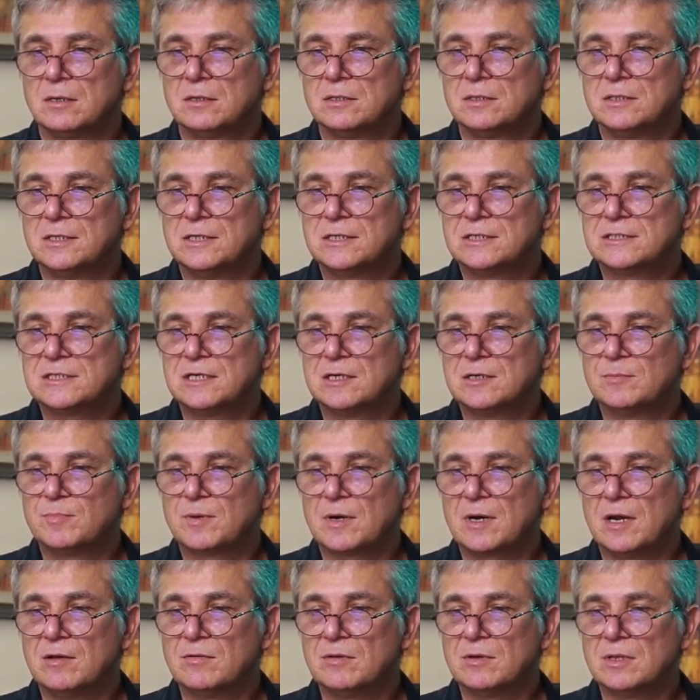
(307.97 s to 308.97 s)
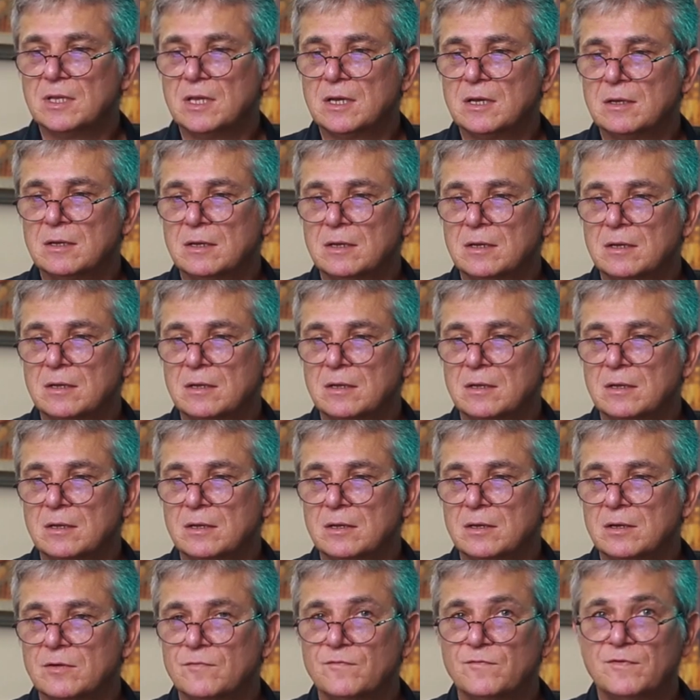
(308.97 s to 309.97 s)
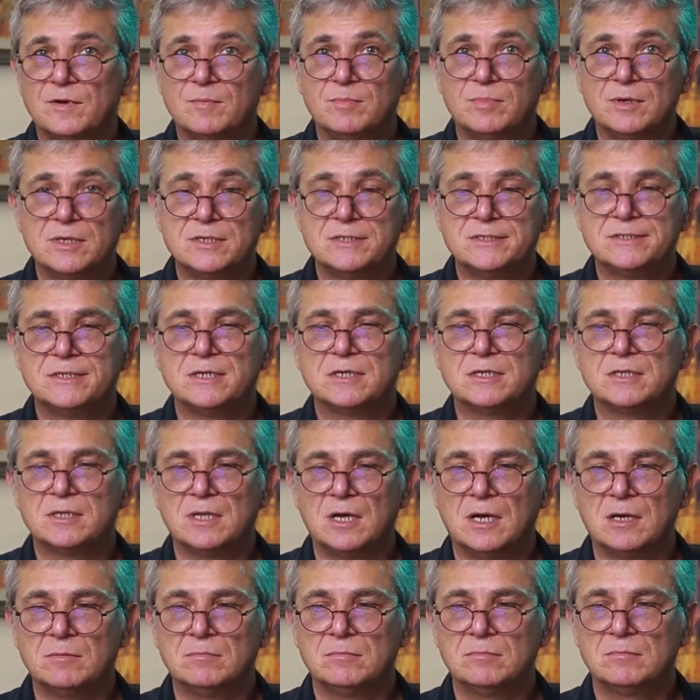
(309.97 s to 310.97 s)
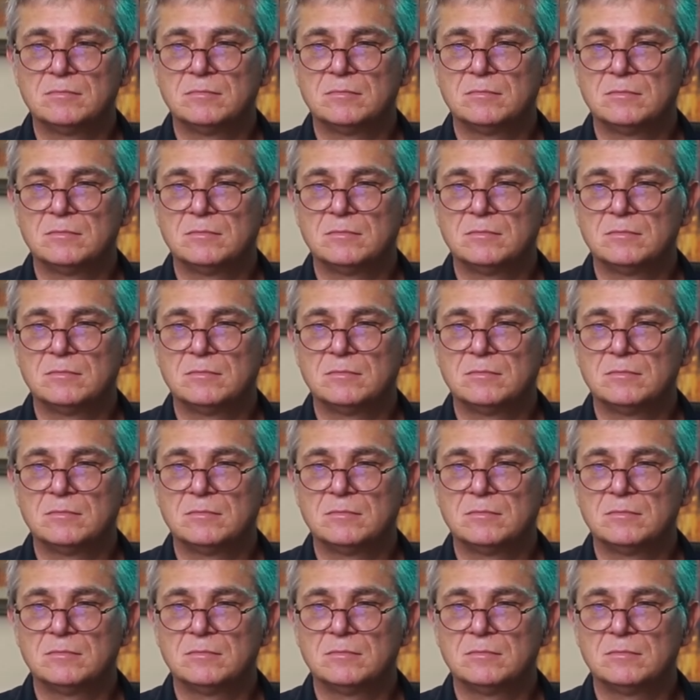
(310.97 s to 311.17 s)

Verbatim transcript: Есть ли правило в выборе зерна